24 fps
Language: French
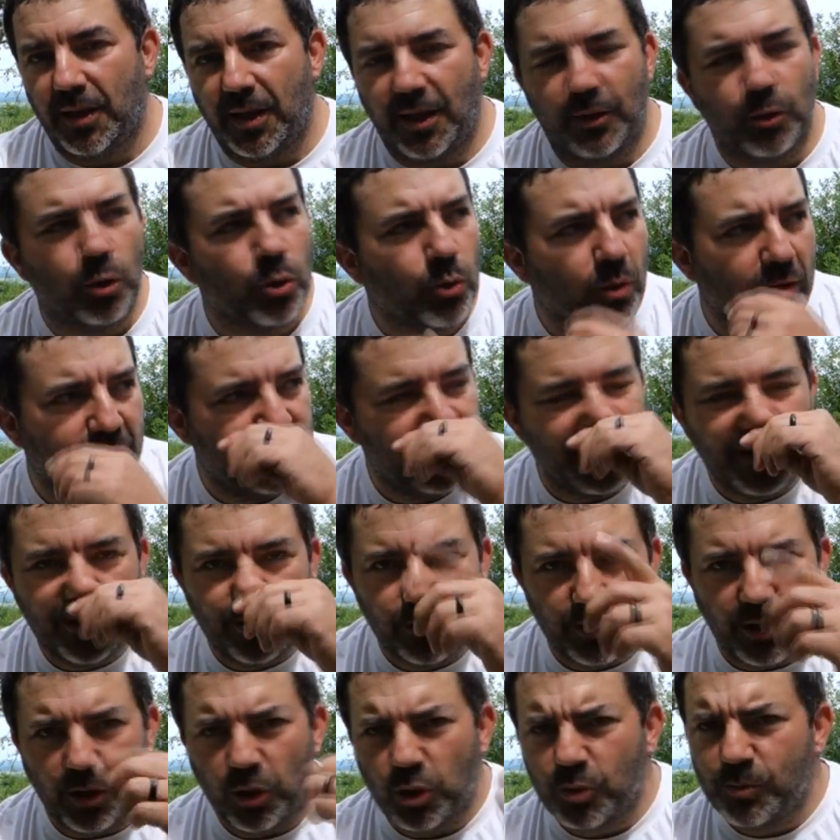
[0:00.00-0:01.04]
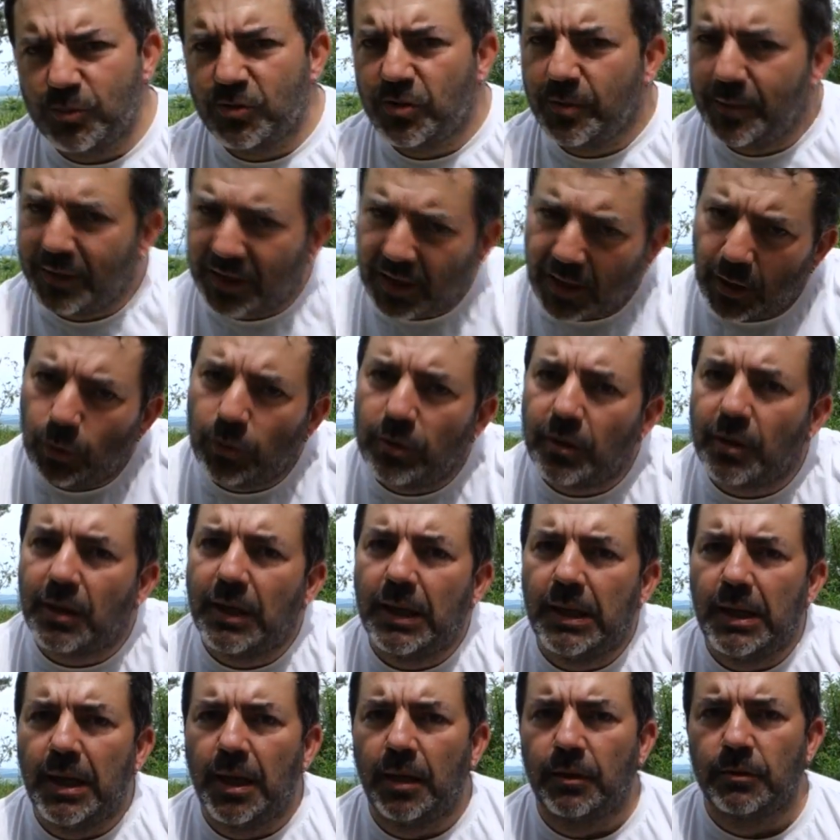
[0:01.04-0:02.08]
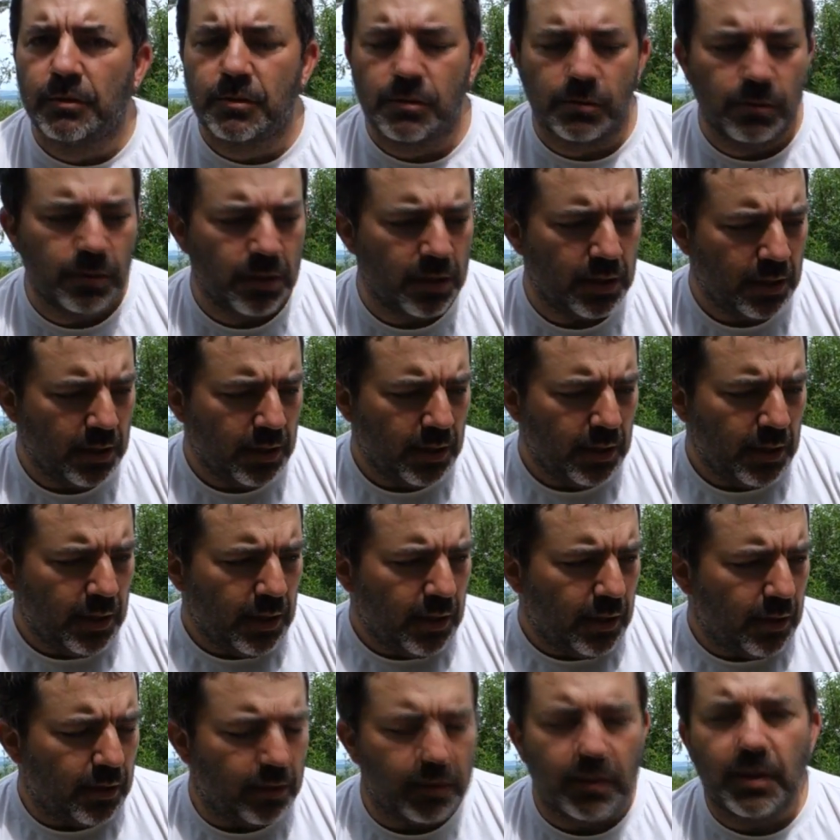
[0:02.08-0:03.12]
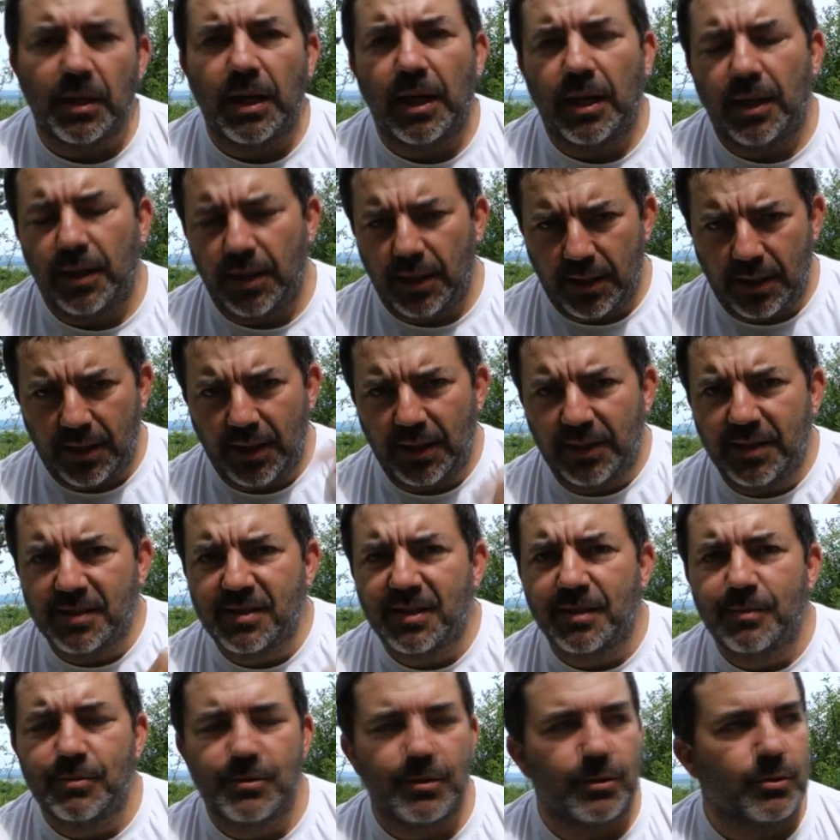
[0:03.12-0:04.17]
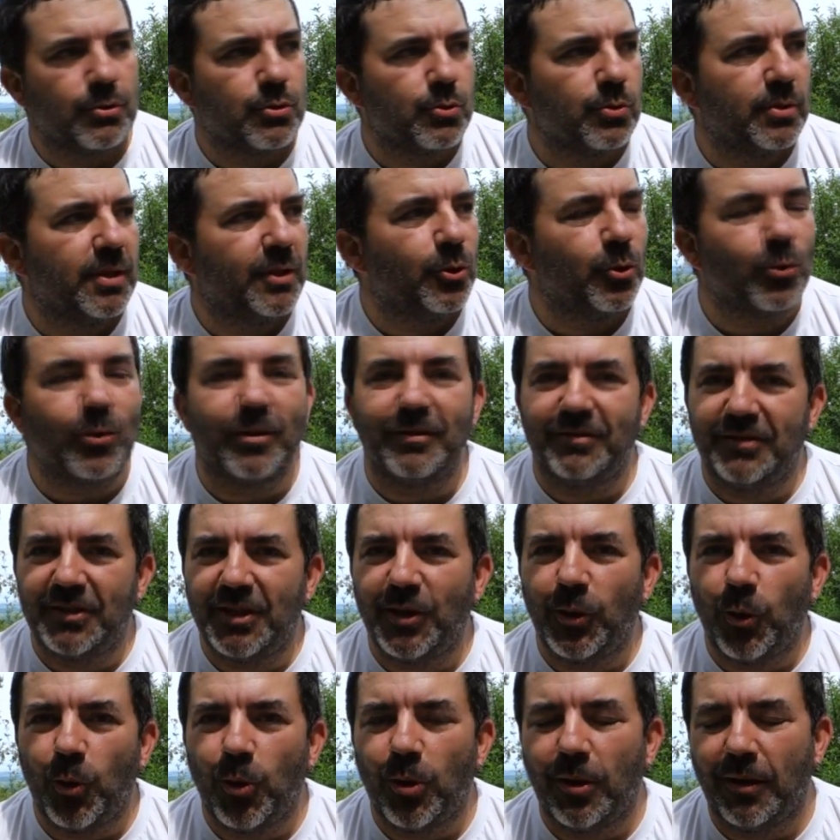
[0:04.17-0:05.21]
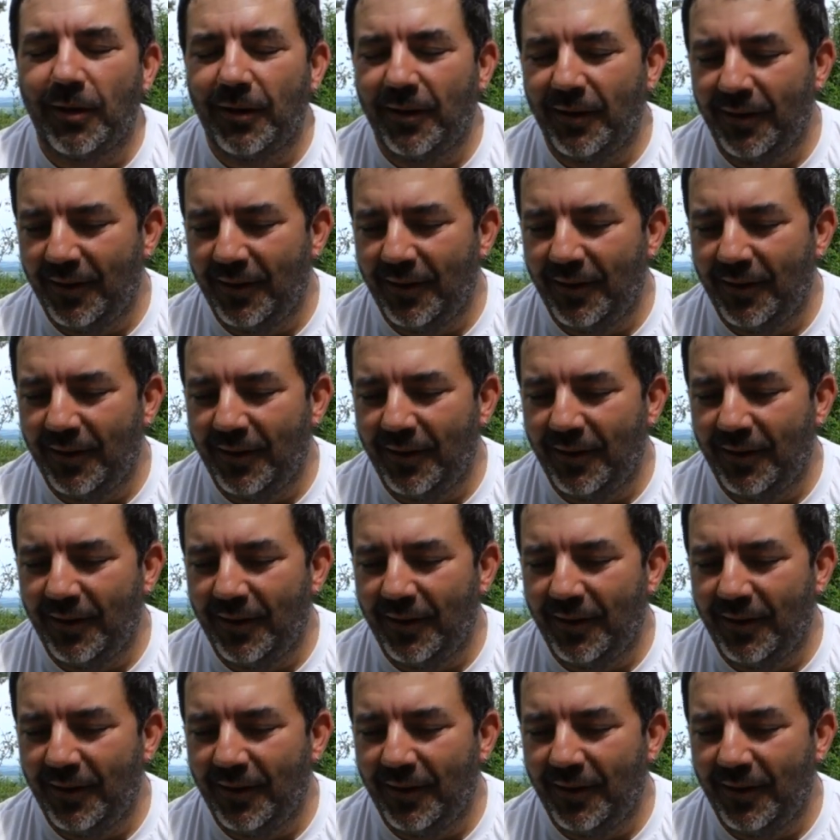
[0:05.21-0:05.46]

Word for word: Il y a 2-3 vidéos, d'ailleurs je vous en mettrai une dans les liens en dessous, euh, dans la, description en dessous, il y a 2-3 vidéos